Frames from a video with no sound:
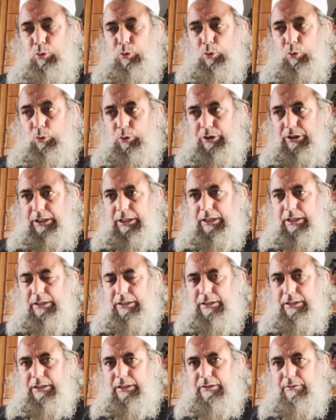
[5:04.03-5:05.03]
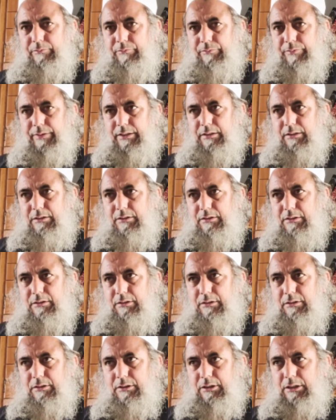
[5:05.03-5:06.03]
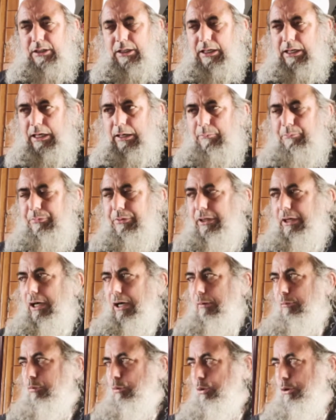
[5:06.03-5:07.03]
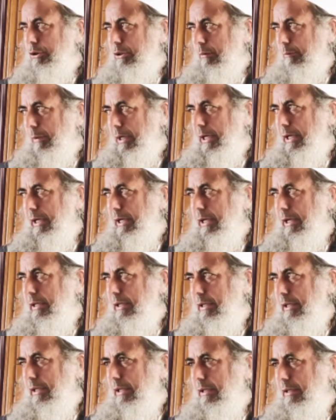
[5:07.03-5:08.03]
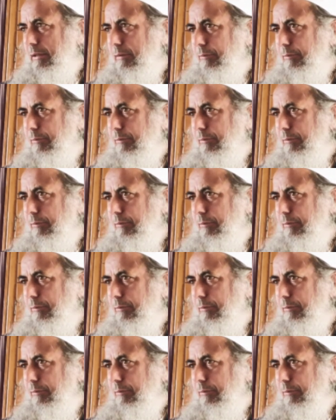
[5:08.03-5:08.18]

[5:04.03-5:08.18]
को रोके रखें अपने आप को जमाए रखें